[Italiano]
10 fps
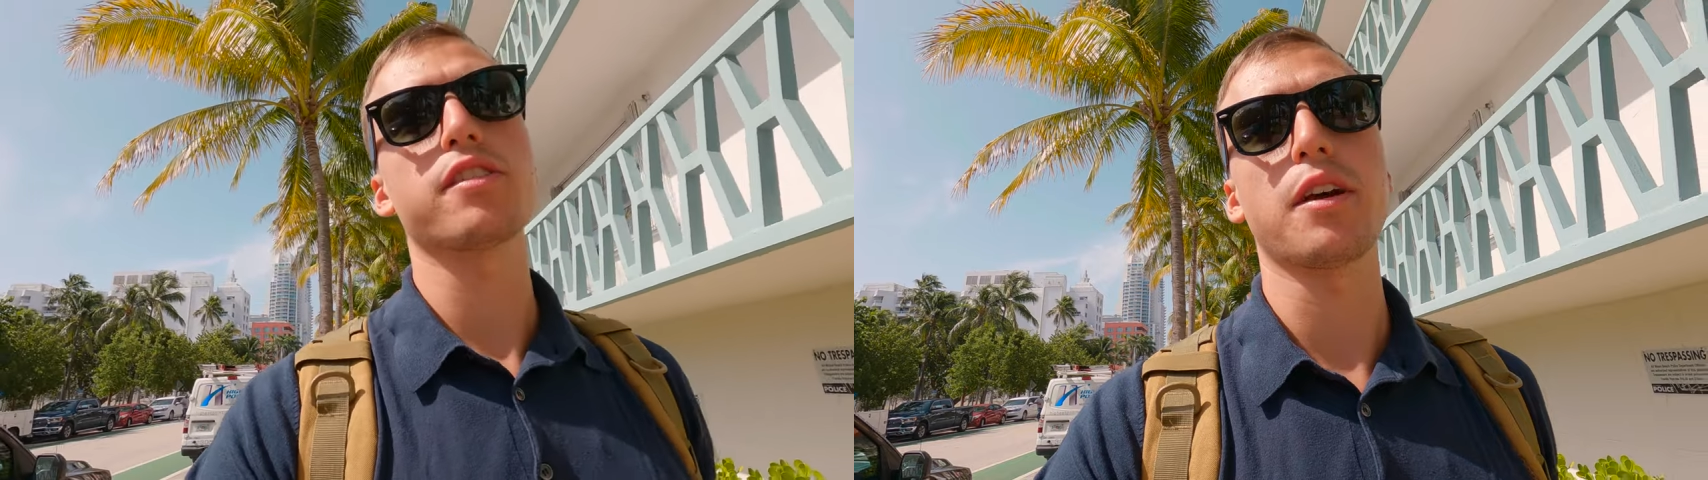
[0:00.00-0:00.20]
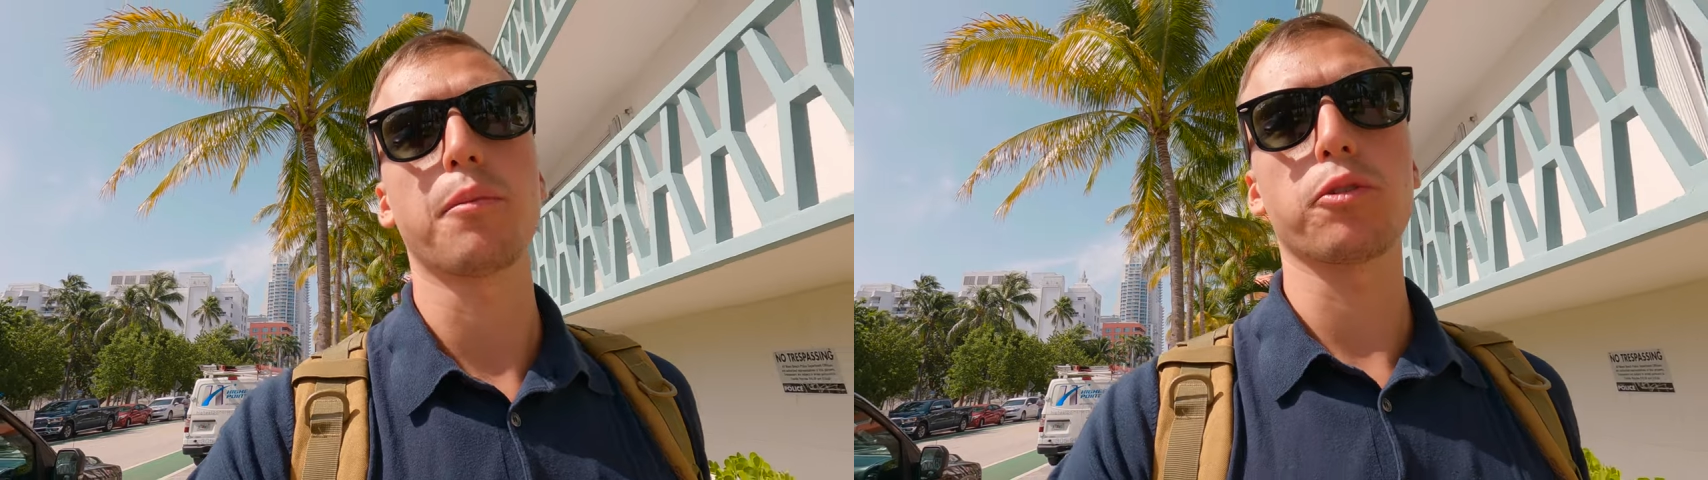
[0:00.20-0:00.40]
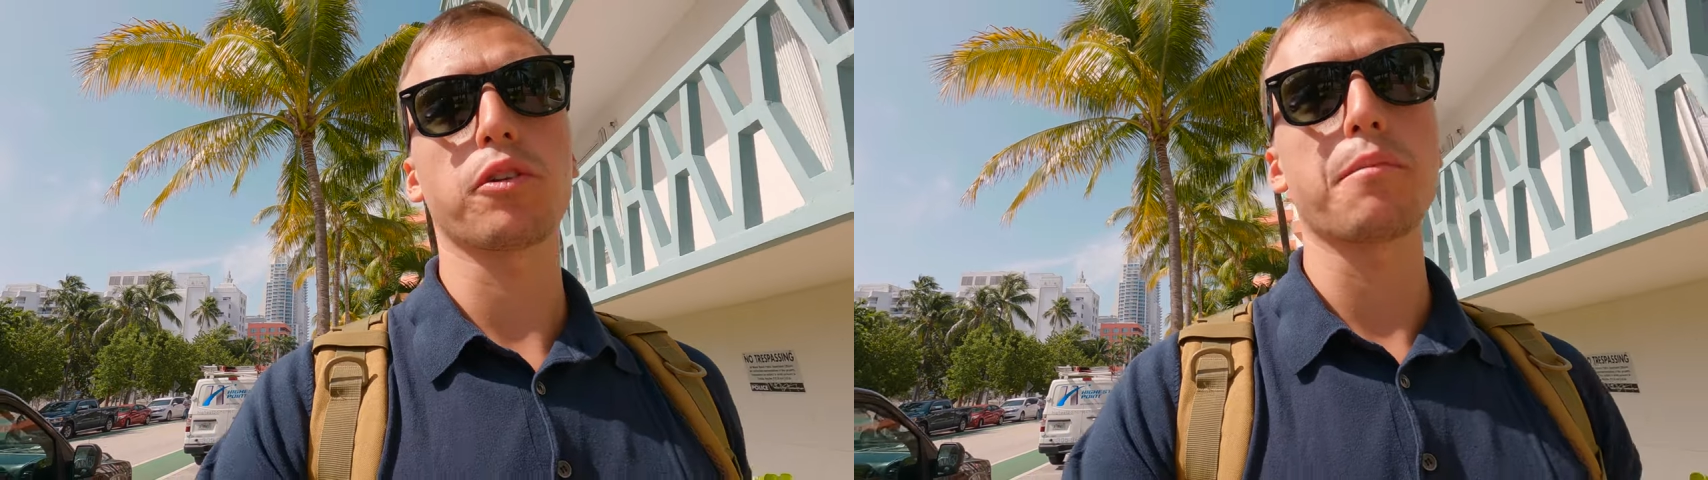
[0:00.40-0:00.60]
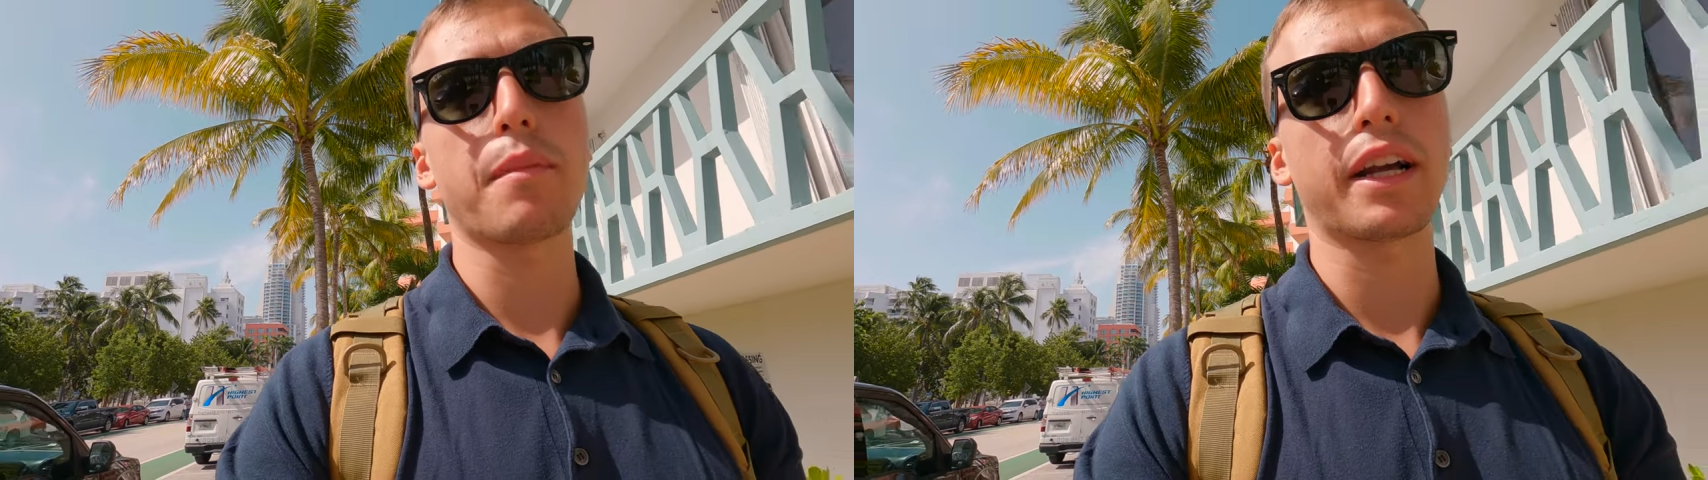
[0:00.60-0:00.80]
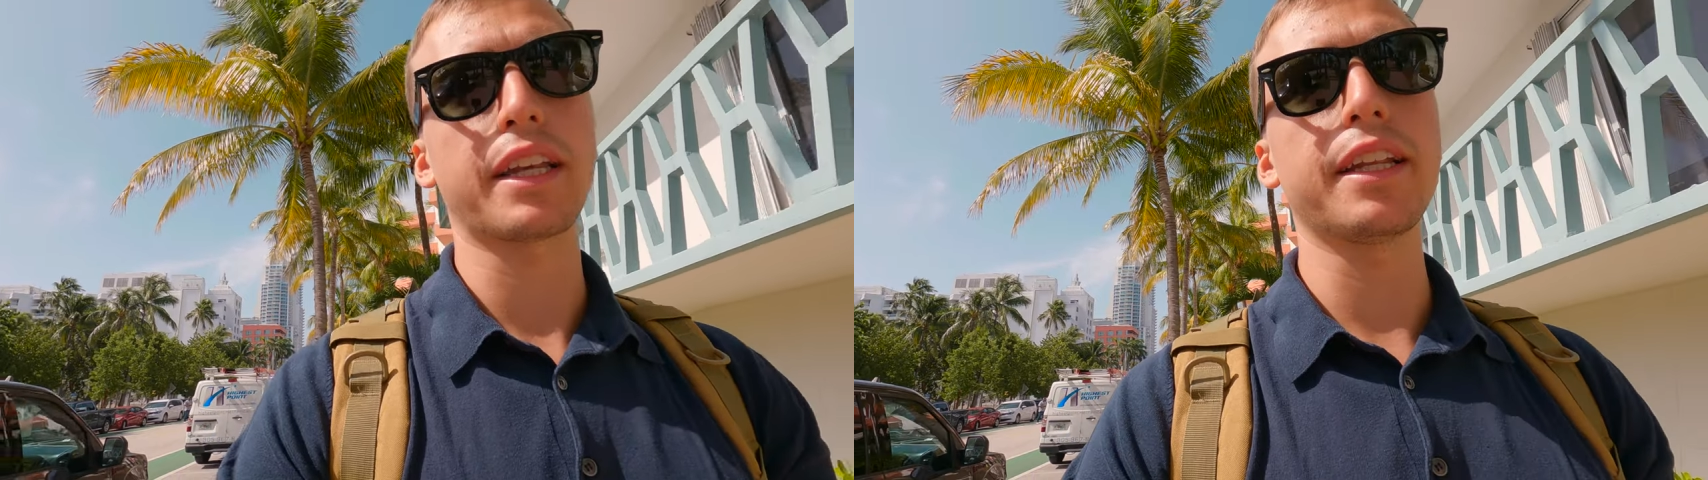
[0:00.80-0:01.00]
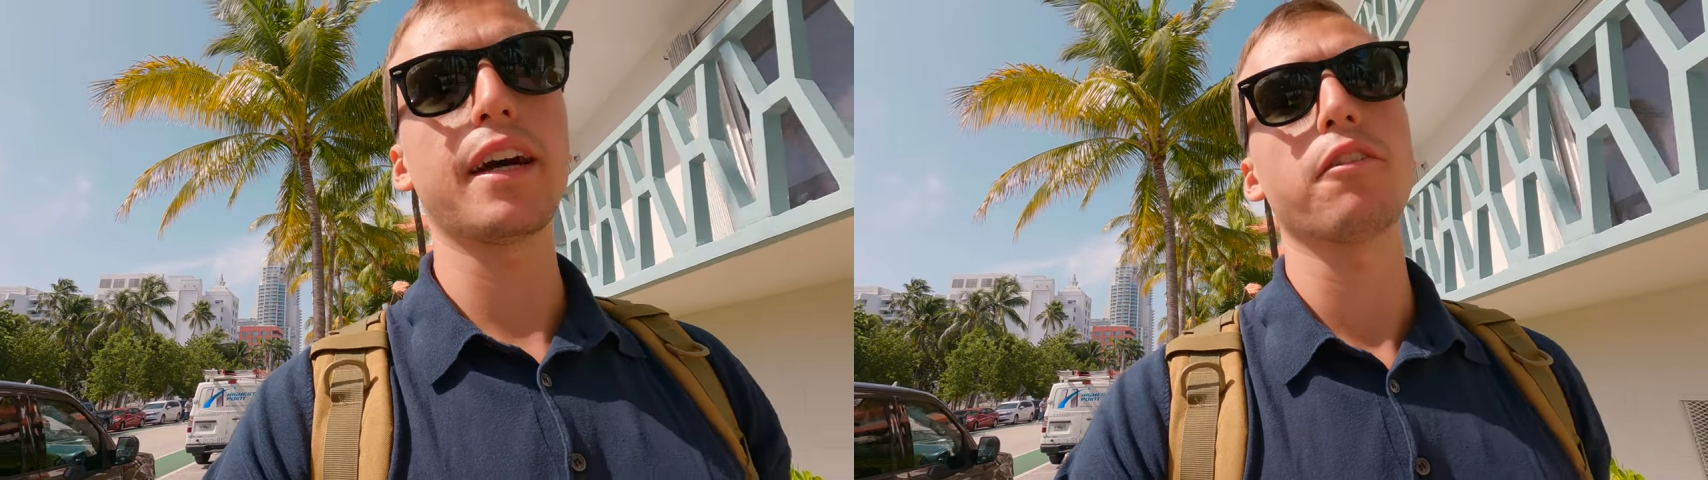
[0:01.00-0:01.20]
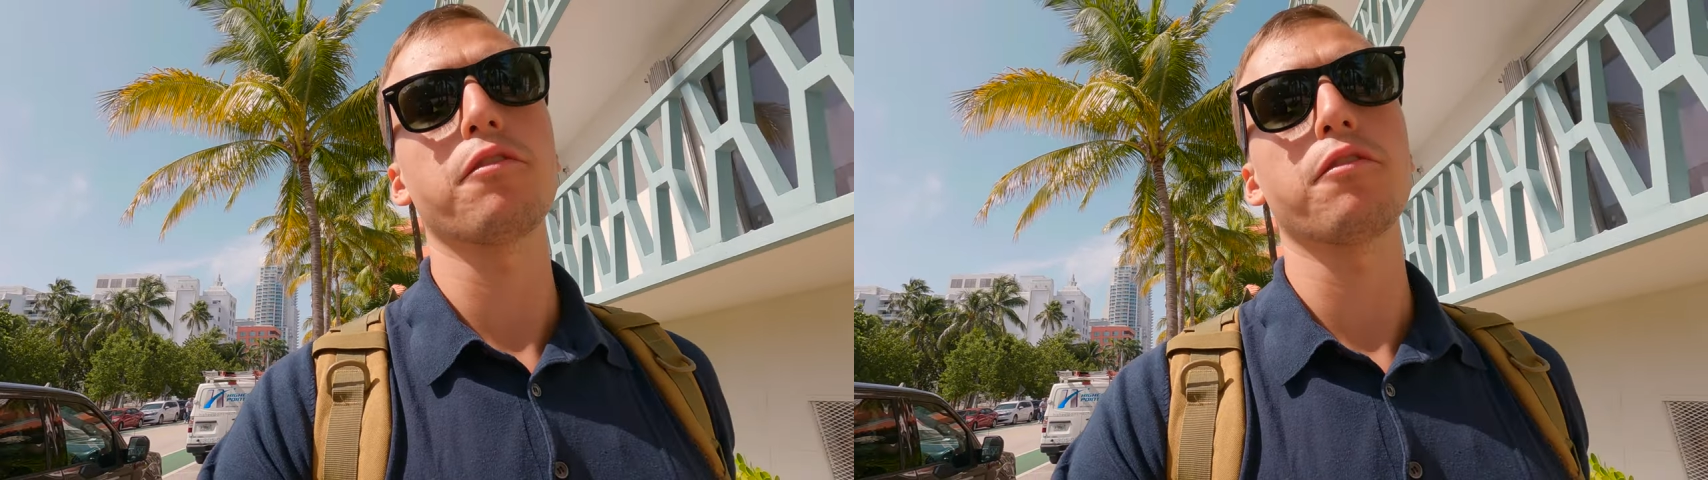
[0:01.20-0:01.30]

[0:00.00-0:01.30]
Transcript: sia moto che macchina,